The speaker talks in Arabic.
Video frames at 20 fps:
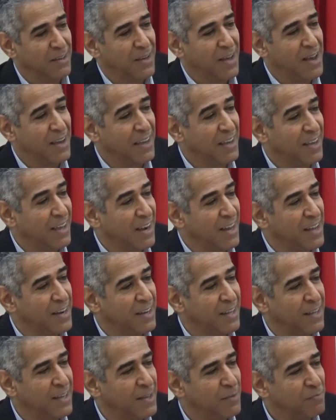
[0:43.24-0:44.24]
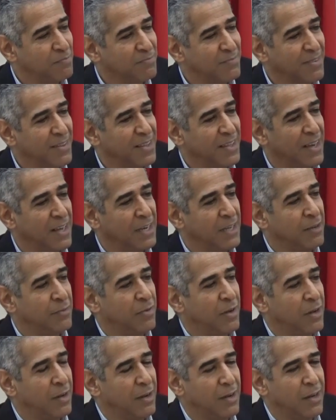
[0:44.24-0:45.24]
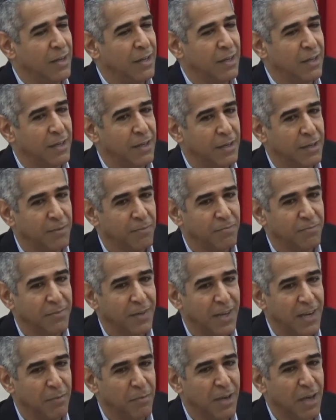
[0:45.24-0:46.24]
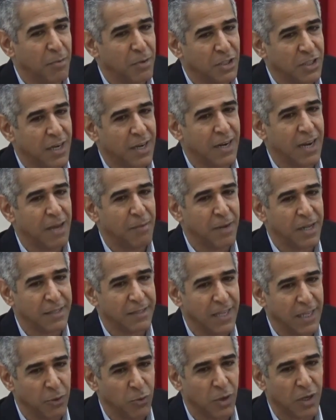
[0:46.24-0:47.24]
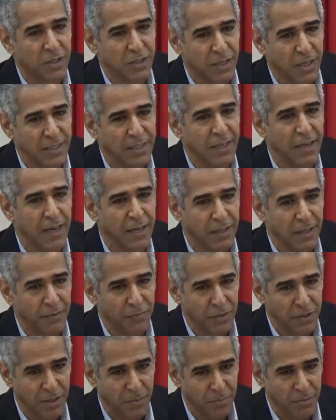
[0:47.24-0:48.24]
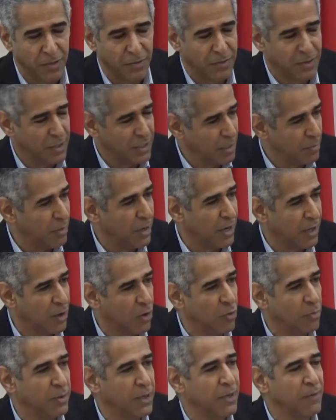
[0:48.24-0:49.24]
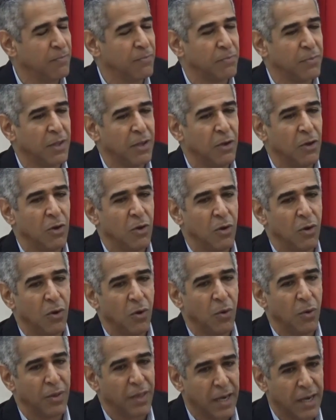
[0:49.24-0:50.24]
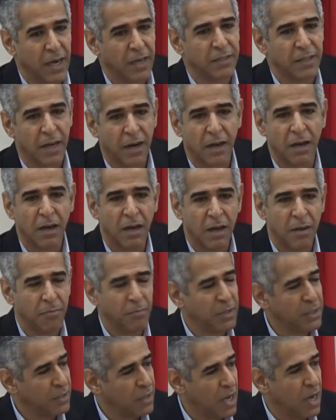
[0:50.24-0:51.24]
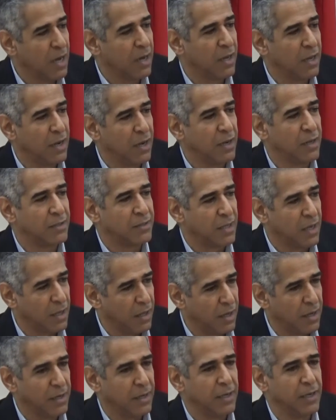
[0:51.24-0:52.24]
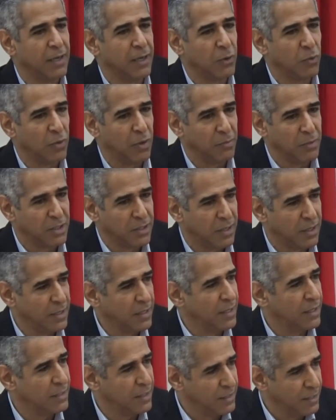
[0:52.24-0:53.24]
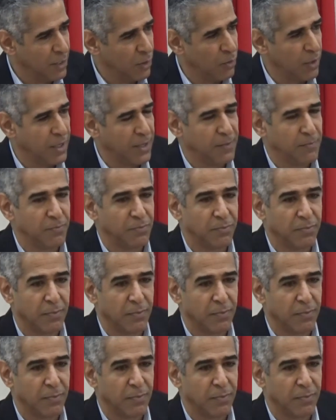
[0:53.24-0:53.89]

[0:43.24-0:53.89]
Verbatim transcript: حقيقة لأن يعني في أنا من قبل شهر عملت ندوة اقتصادية أيضا في جمع التجمع القومي وذكرت أرقام من داخل تقارير وميزانية الدولة